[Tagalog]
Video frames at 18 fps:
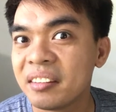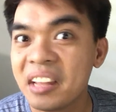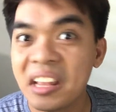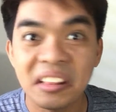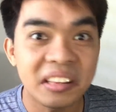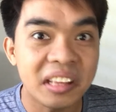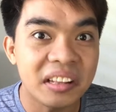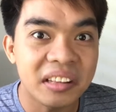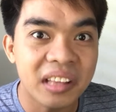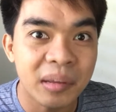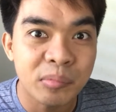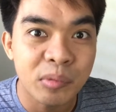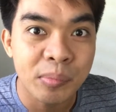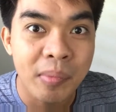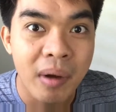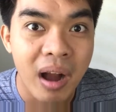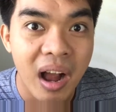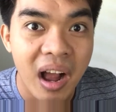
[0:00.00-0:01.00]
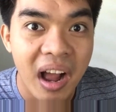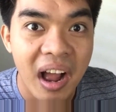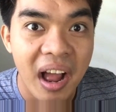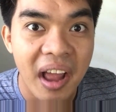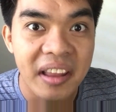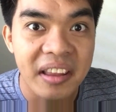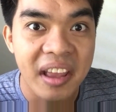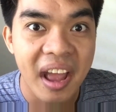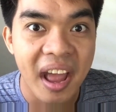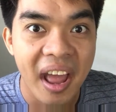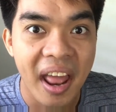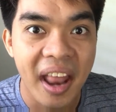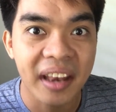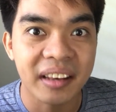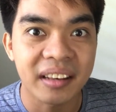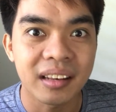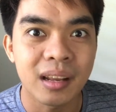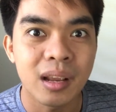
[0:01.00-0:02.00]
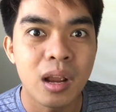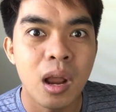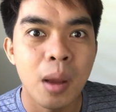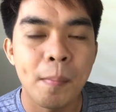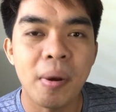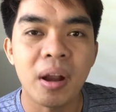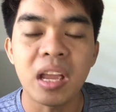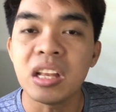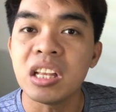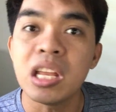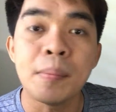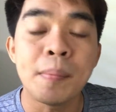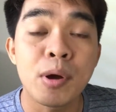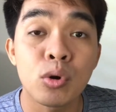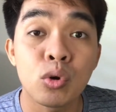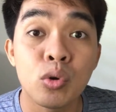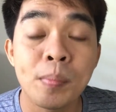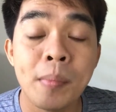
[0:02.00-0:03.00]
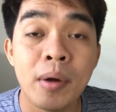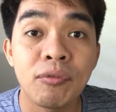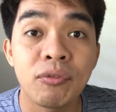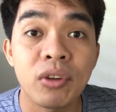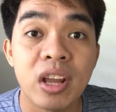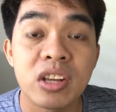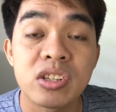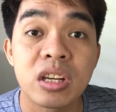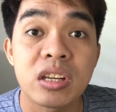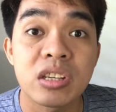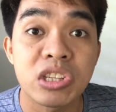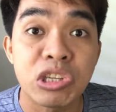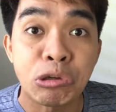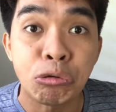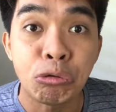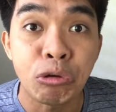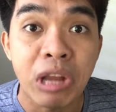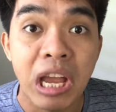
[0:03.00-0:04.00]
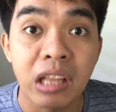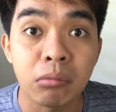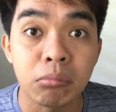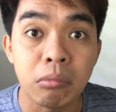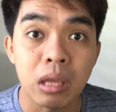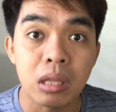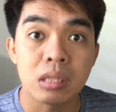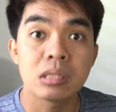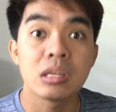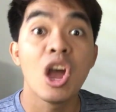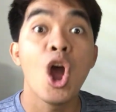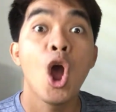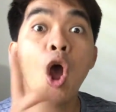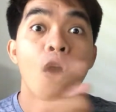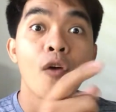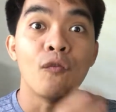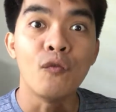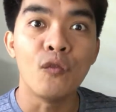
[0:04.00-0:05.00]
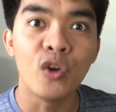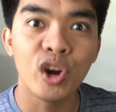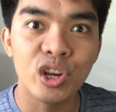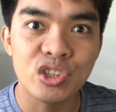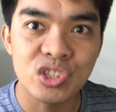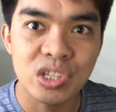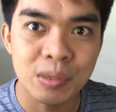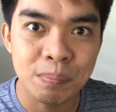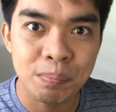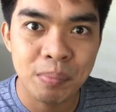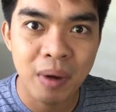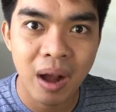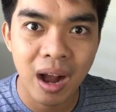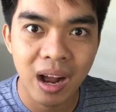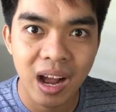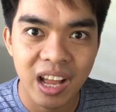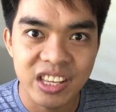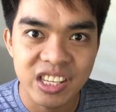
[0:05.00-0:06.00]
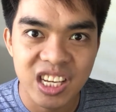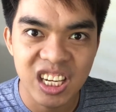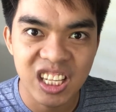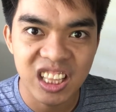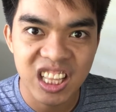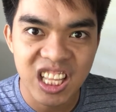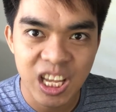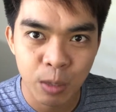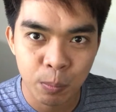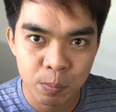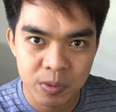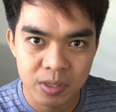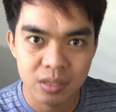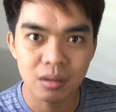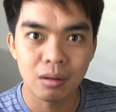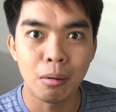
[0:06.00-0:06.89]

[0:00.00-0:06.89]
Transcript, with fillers: Naintindihan mo ba? Ayan. Pag hindi marunong mag-French kasi kuya, it means virgin pa ang kanyang lips.